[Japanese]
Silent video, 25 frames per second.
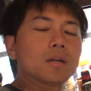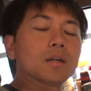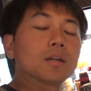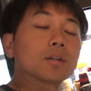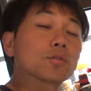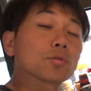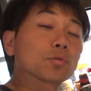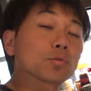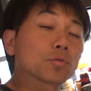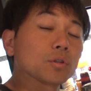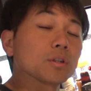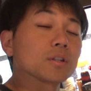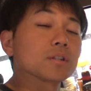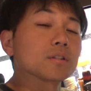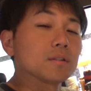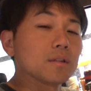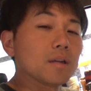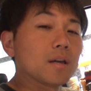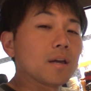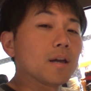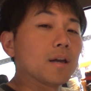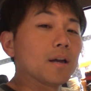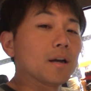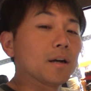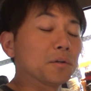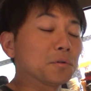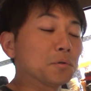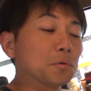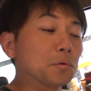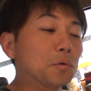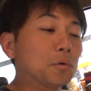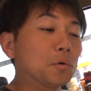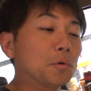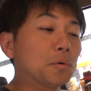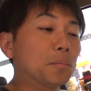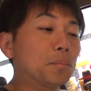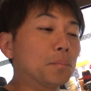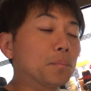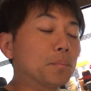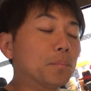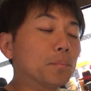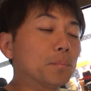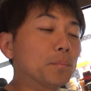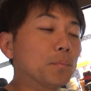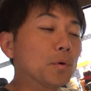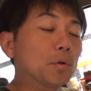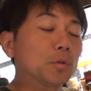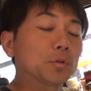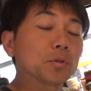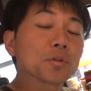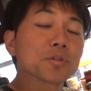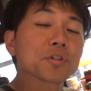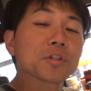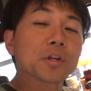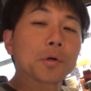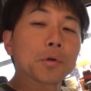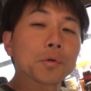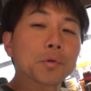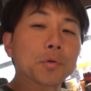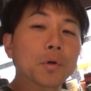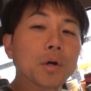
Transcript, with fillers: えー、ちょっとですねあの僕としたこ